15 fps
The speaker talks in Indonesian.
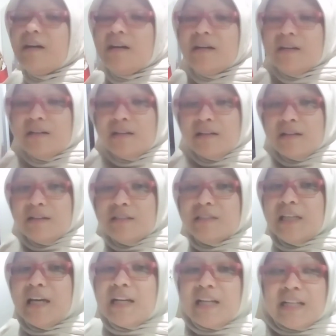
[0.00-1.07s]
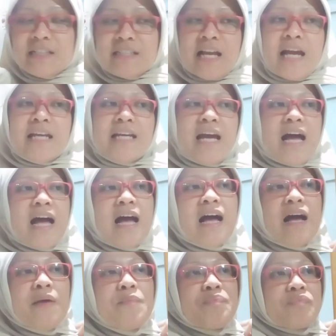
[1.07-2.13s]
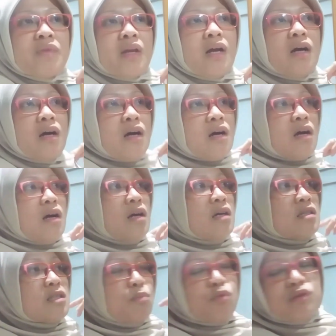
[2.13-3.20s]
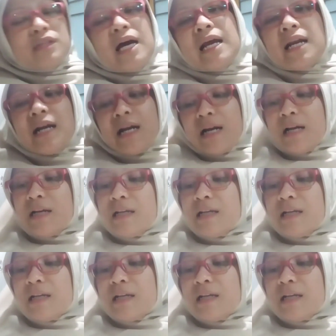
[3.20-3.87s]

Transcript: uh, sharing saya uh, seputar